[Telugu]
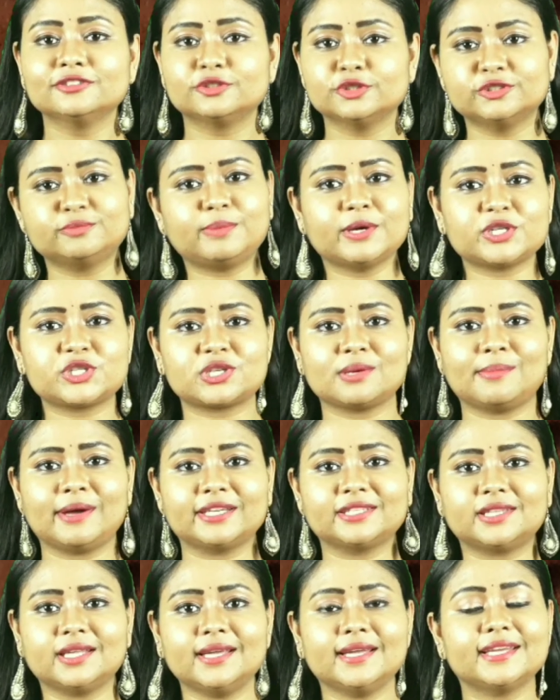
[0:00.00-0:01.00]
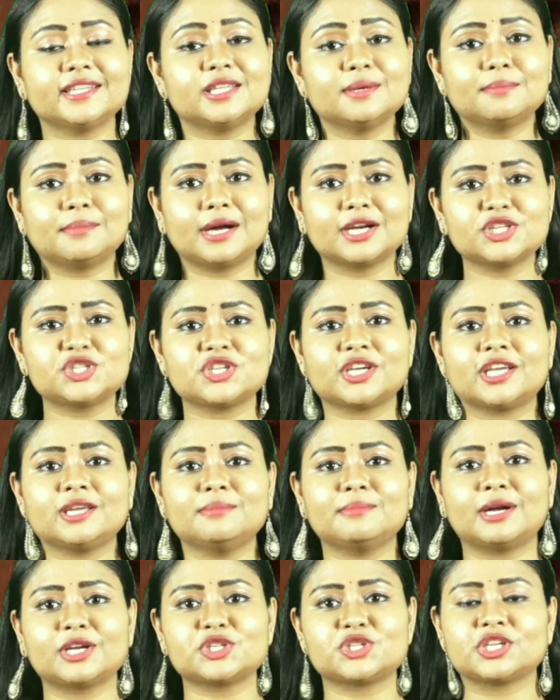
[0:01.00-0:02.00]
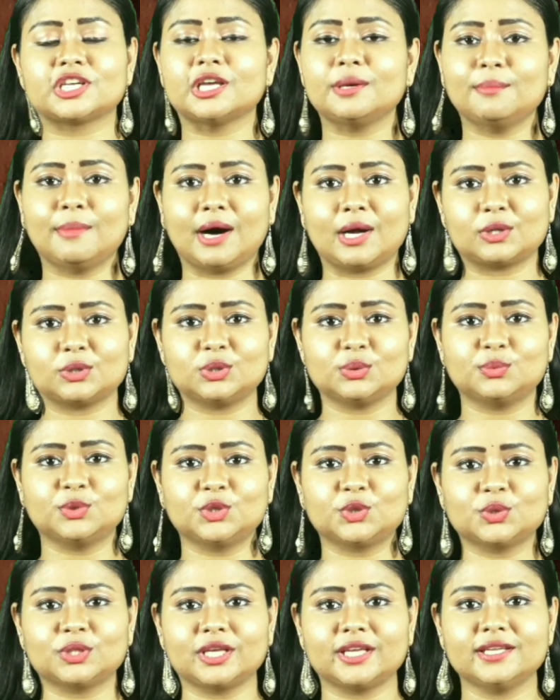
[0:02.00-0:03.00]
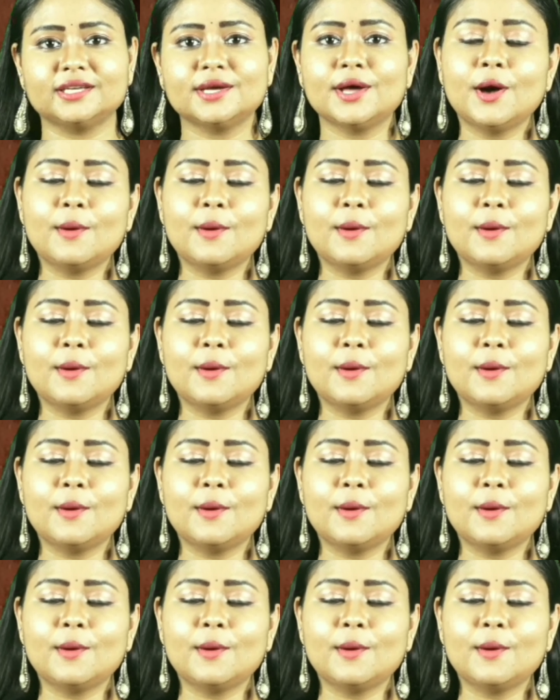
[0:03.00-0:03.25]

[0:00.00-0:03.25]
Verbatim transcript: సుస్పష్టమైతే ఇది మనిషికి మనిషికి మారుతూ ఉంటుంది